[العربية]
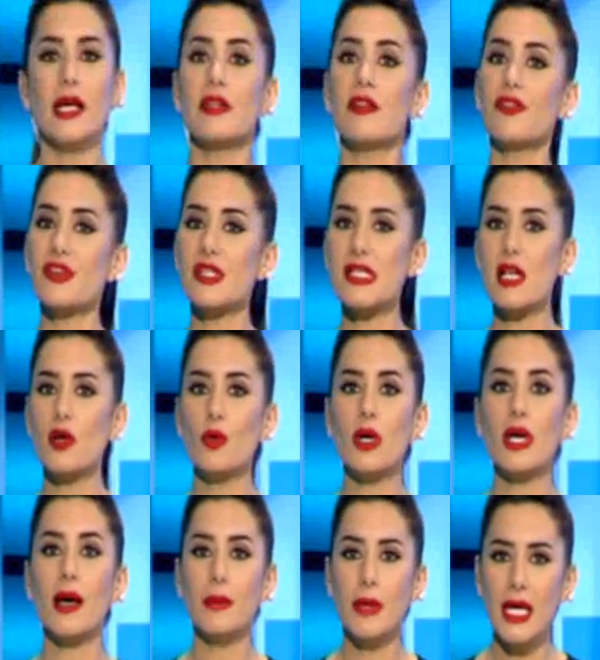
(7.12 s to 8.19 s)
انفصلوا
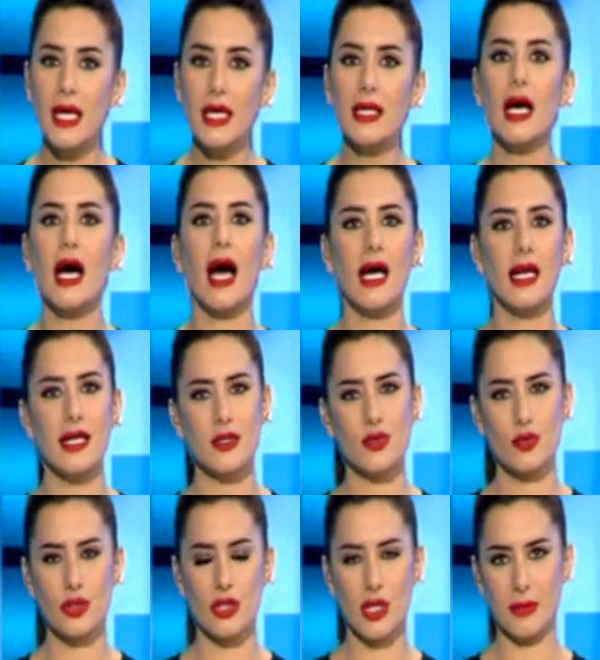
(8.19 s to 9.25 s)
كمان على
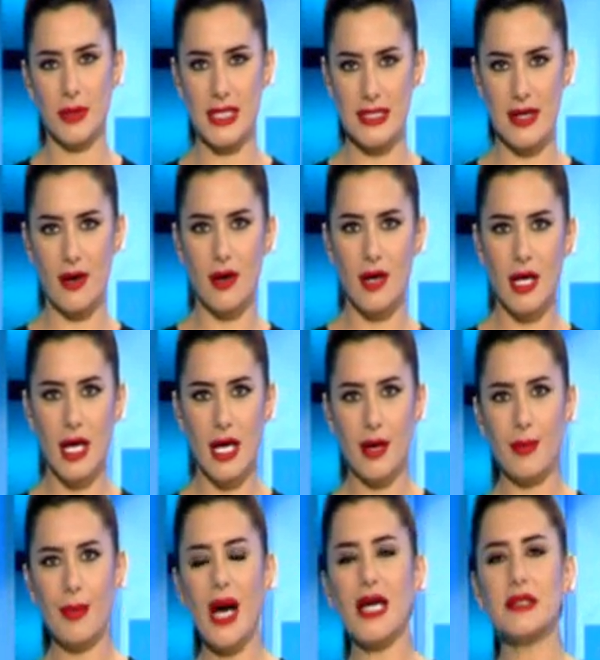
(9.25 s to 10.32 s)
السوشيال ميديا
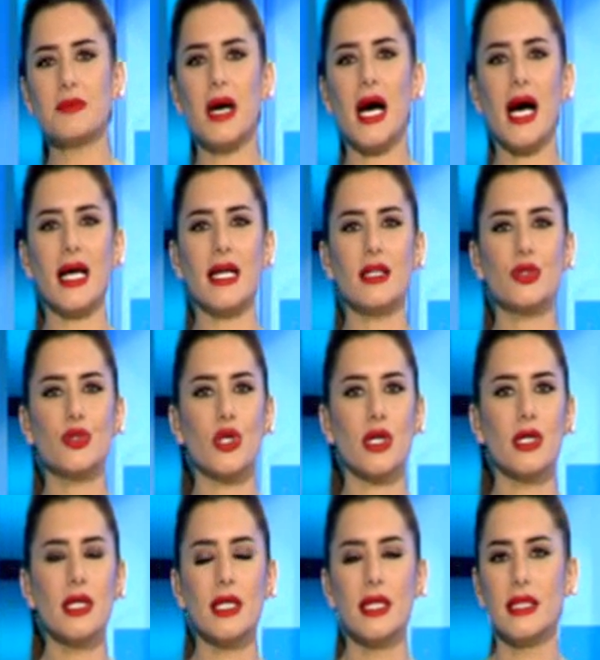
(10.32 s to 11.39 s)
بعد ما أعلن
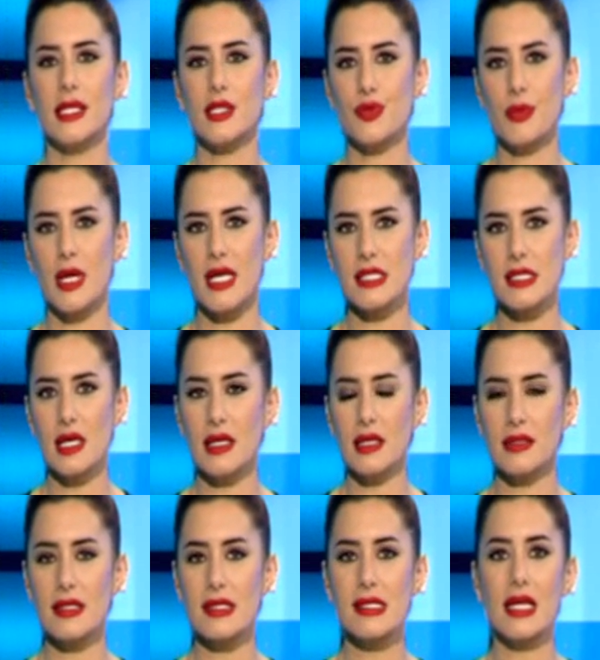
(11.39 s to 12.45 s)
شقيق النجمة أصالة
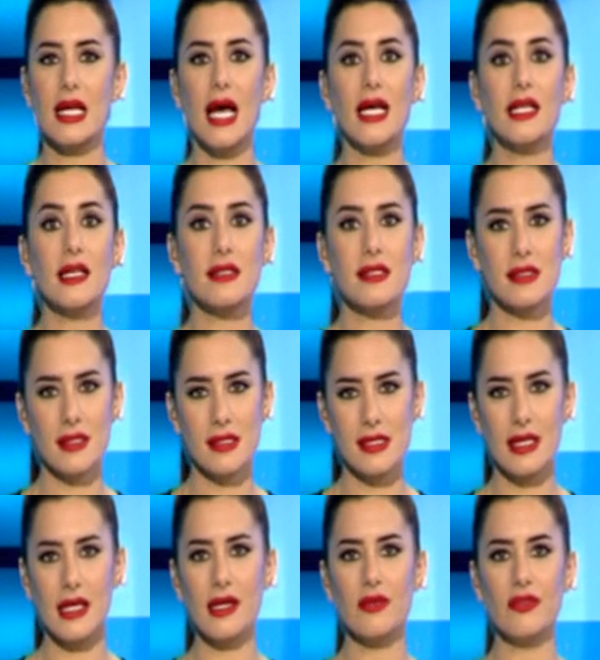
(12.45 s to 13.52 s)
نصري أنس
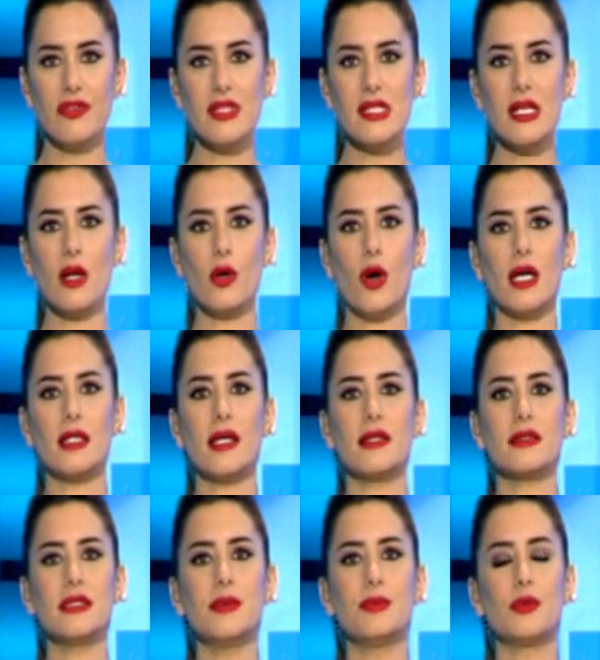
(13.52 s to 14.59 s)
نصري انفصاله عن
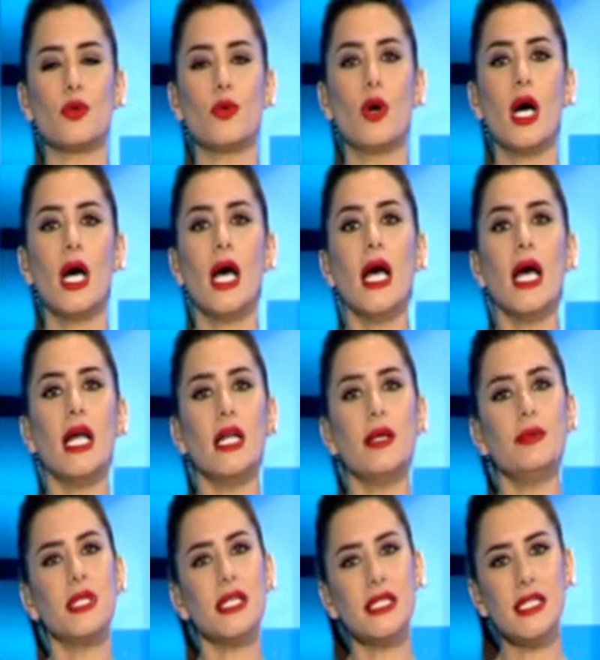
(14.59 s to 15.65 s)
خطيبته
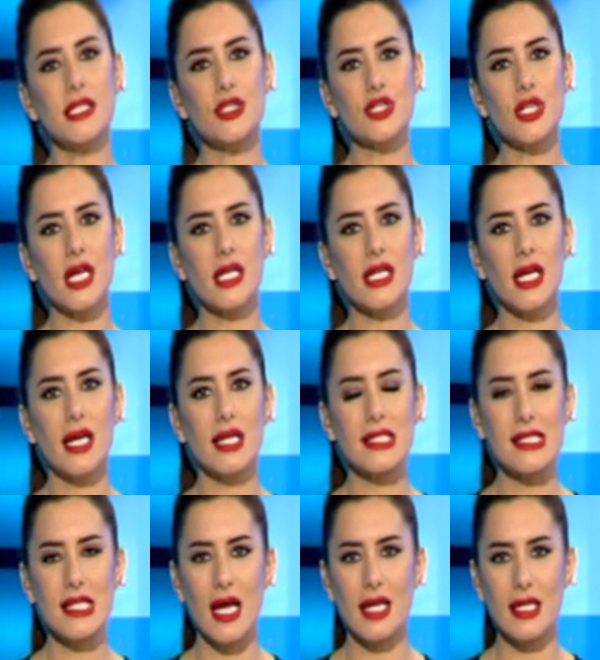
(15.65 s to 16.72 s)
اللبنانية الشهيرة
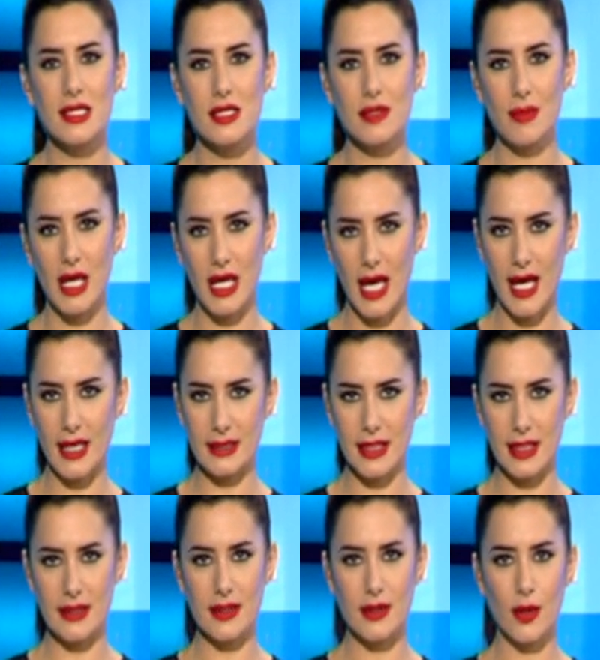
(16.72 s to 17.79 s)
الستايلست مايا
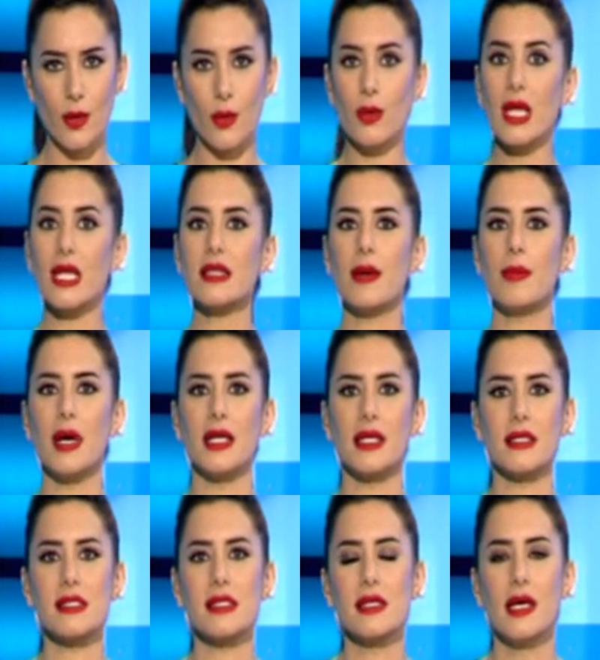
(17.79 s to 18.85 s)
حداد وكتب
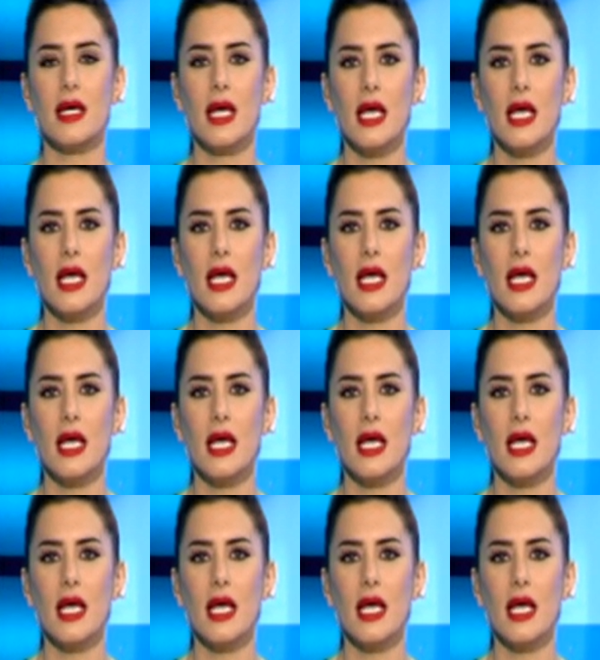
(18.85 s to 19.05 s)
أنس